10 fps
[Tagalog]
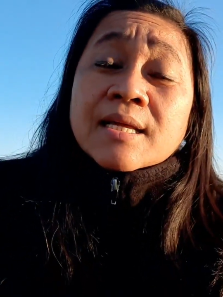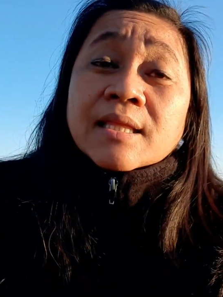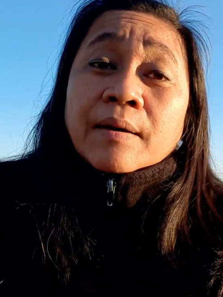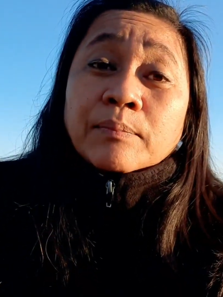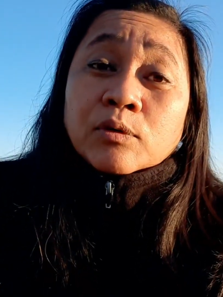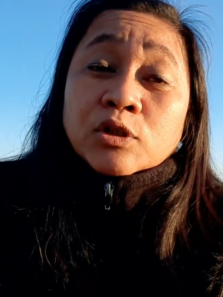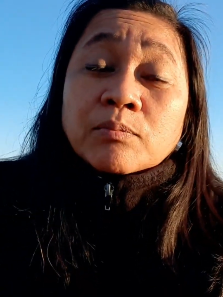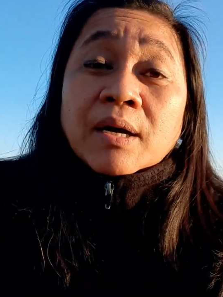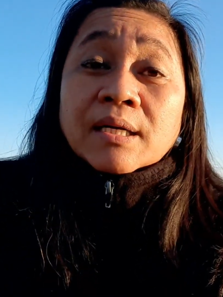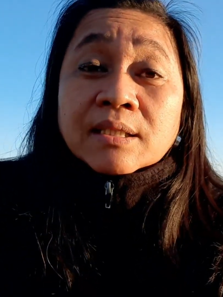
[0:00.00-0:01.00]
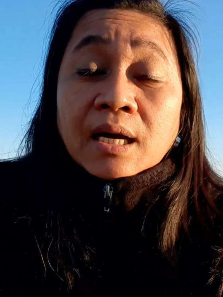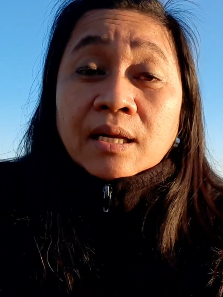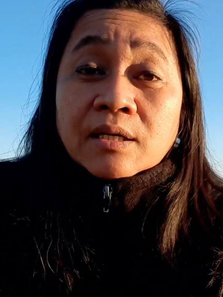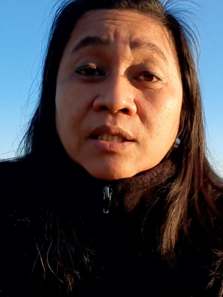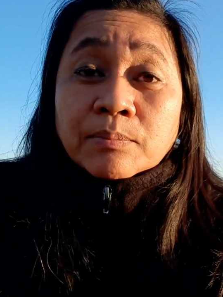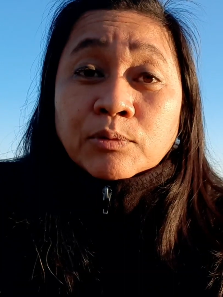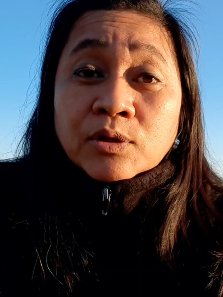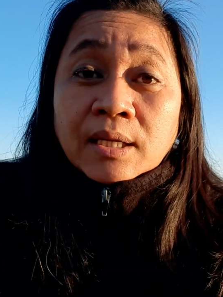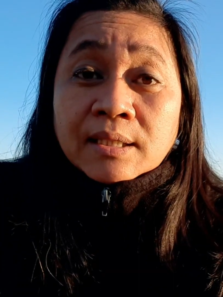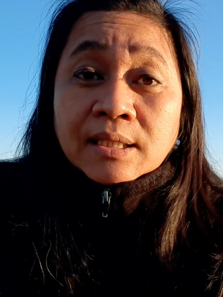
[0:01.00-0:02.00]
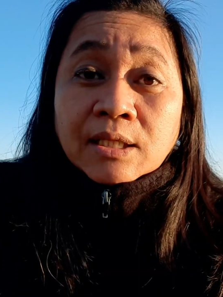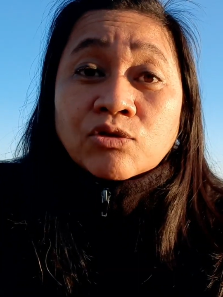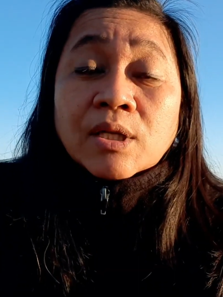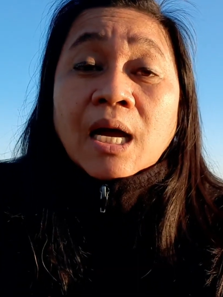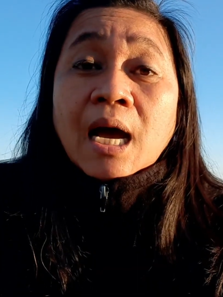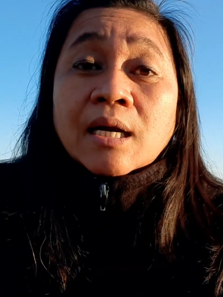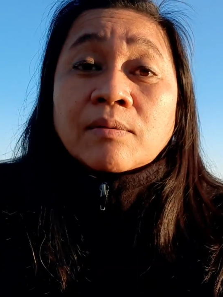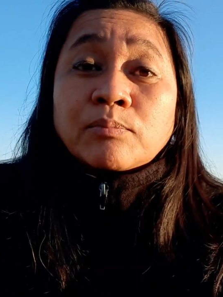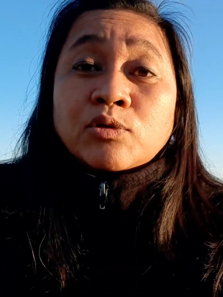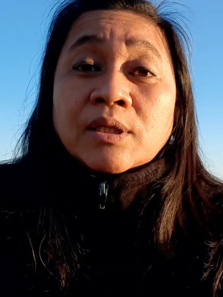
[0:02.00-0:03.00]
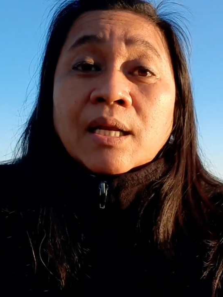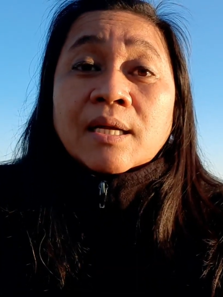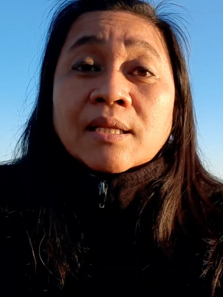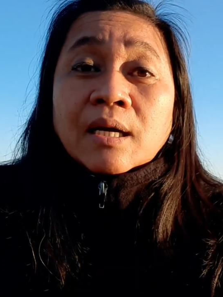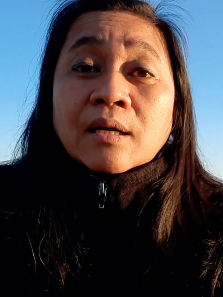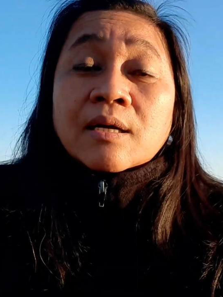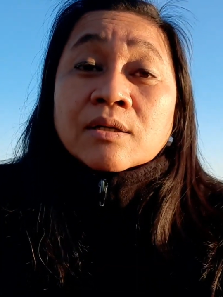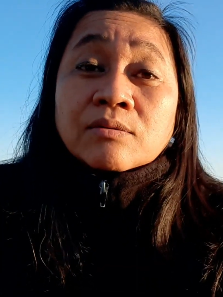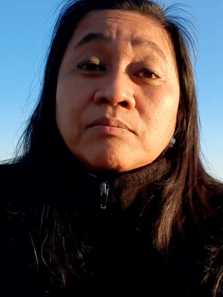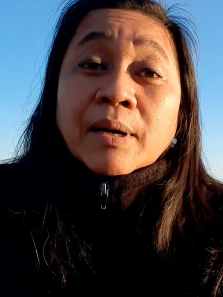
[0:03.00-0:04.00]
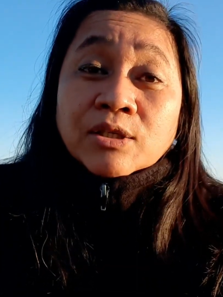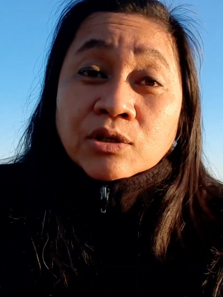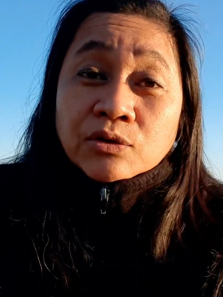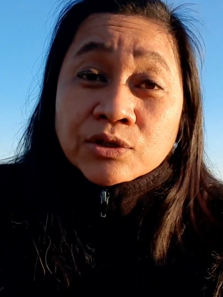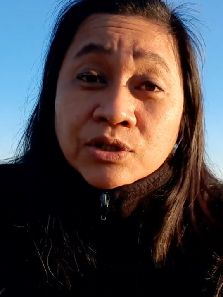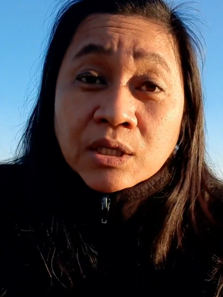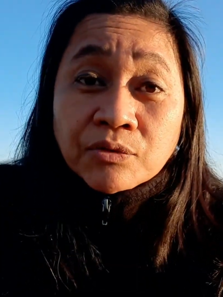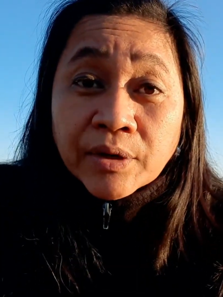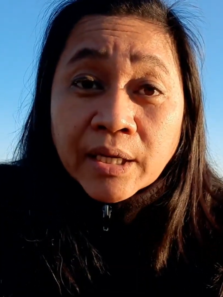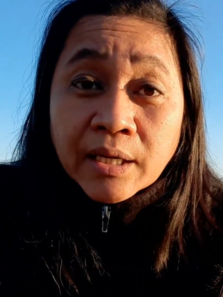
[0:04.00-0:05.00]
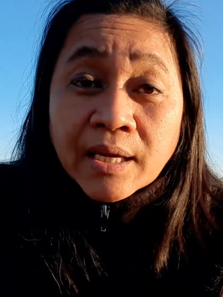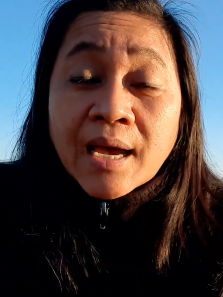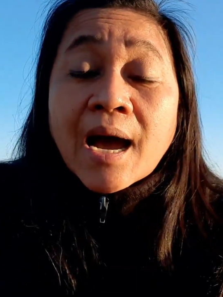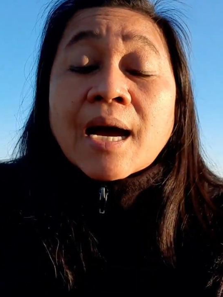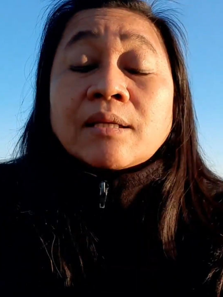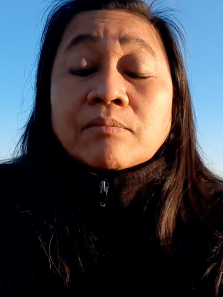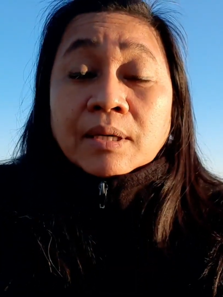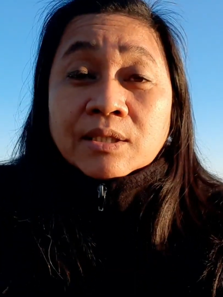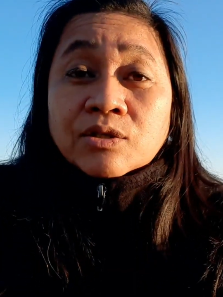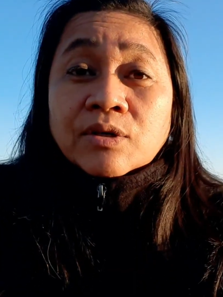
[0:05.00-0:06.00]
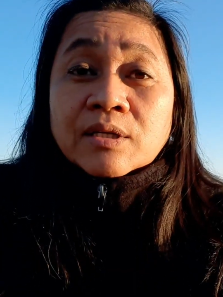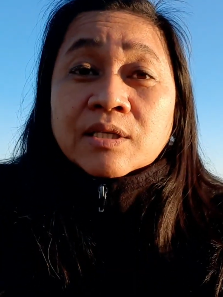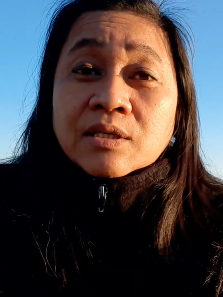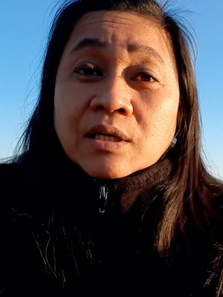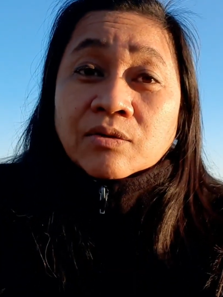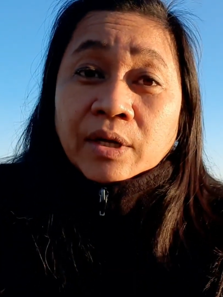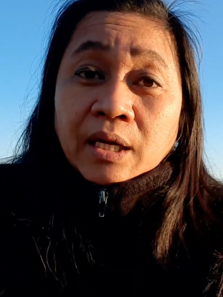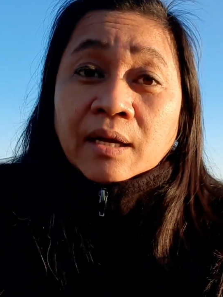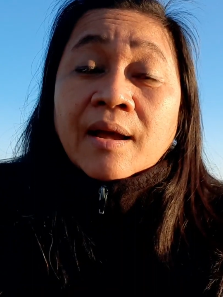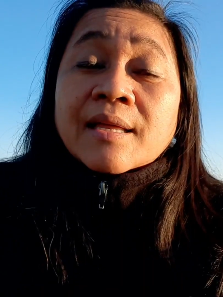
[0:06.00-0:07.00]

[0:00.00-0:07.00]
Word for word: Tapos mga scholarship po sila dito. Nag-aaral po sila ng bachelor's degree at master's degree.